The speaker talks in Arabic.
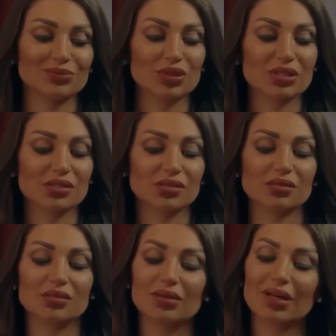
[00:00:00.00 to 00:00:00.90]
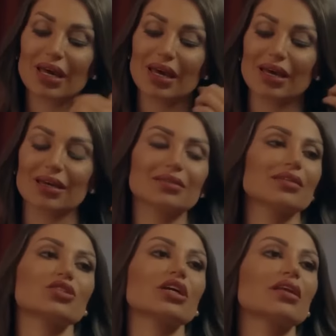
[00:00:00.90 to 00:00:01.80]
بص
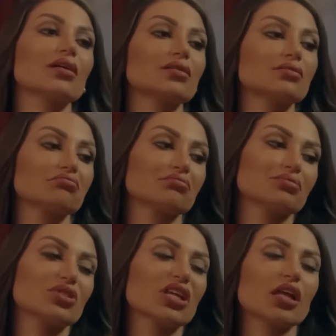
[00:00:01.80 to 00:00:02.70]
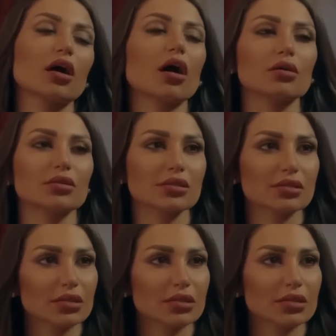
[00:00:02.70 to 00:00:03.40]
انت شكلك مش سهل خالص